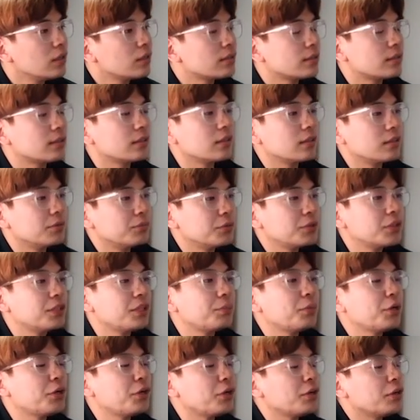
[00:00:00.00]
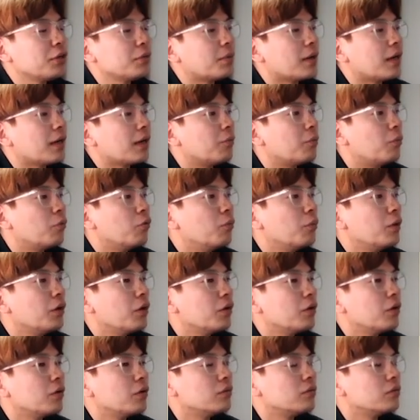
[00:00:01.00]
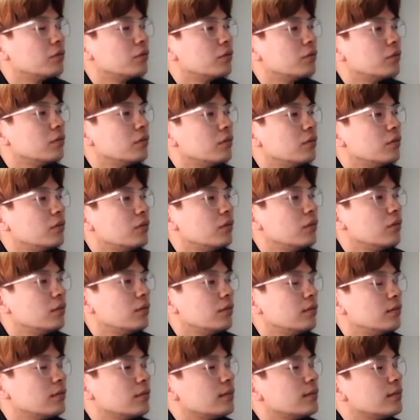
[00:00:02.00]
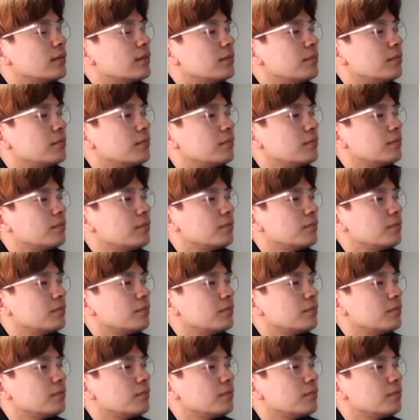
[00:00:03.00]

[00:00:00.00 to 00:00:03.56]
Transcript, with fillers: 지금 11위를 봐 보면 음,